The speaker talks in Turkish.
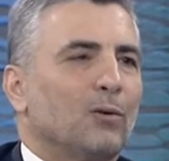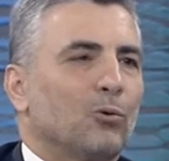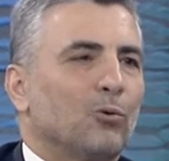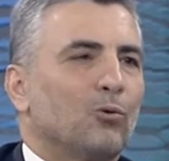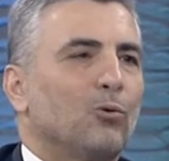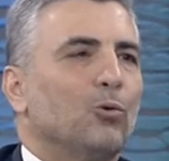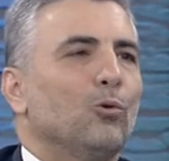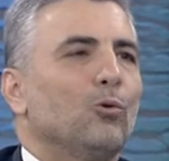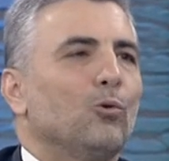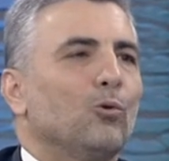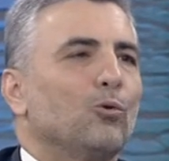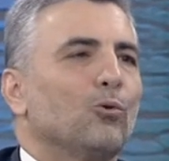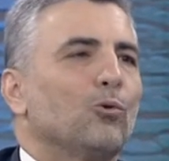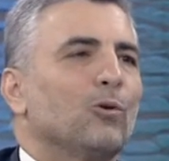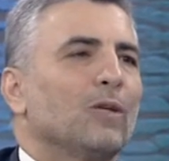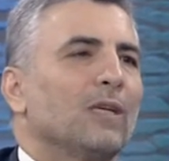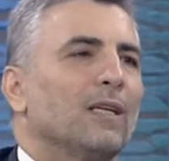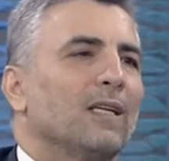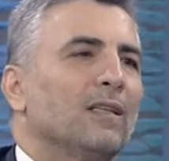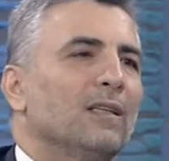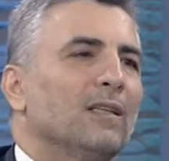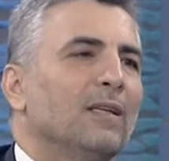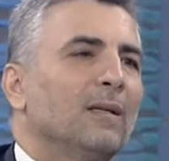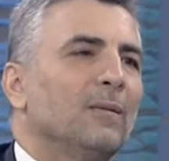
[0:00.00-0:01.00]
kur
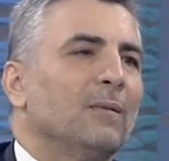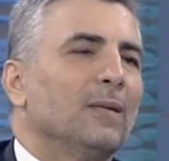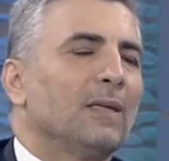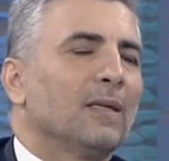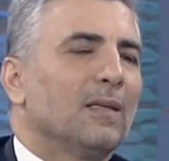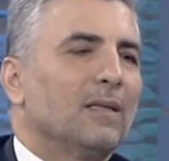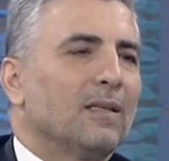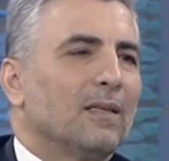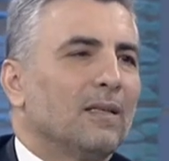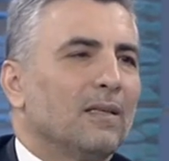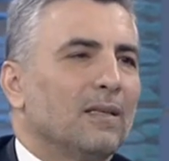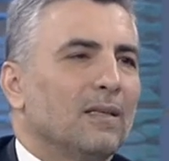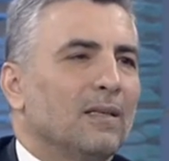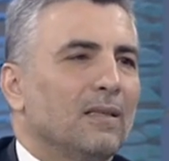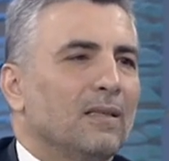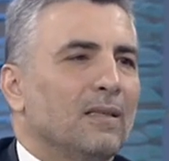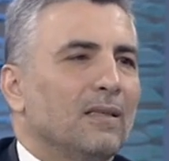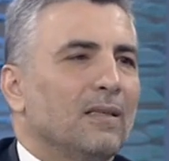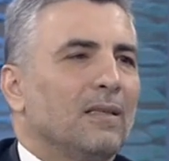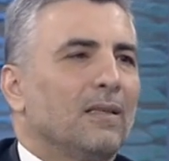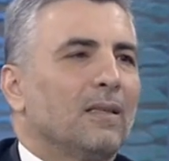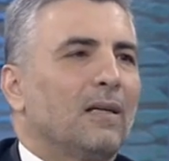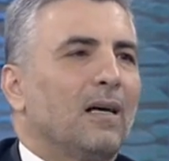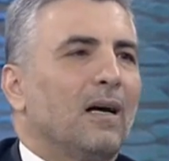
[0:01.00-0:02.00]
üzerinde bir
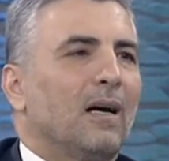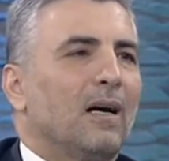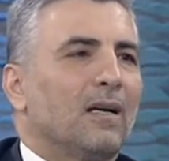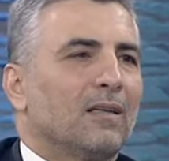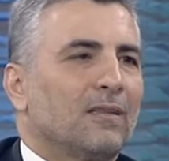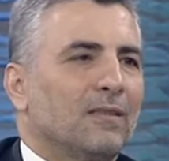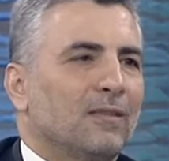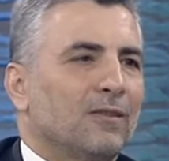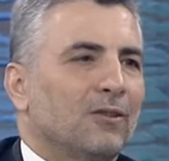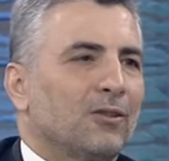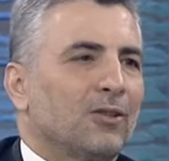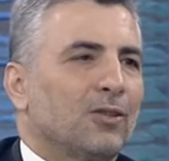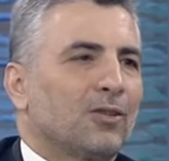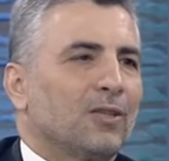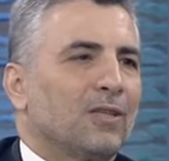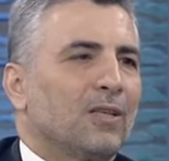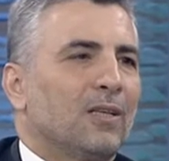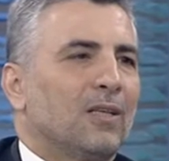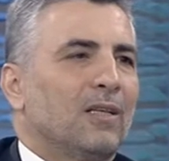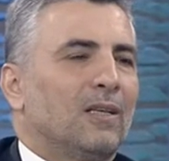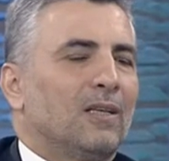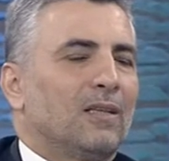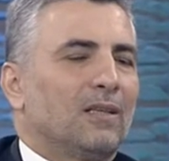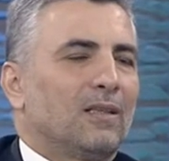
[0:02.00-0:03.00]
e, artış
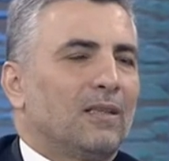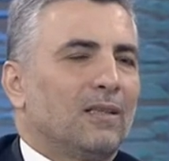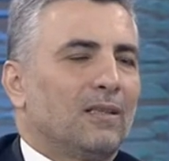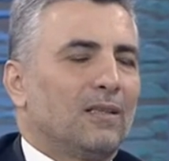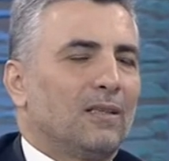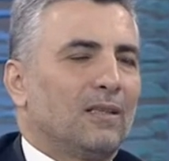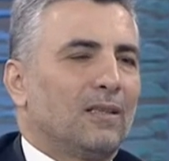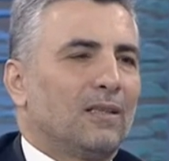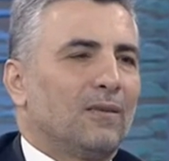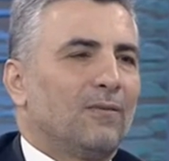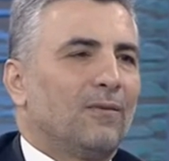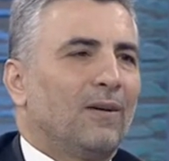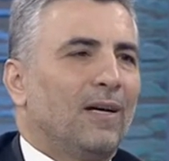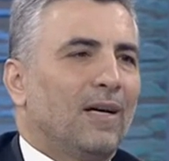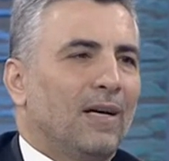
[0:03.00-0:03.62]
e, ve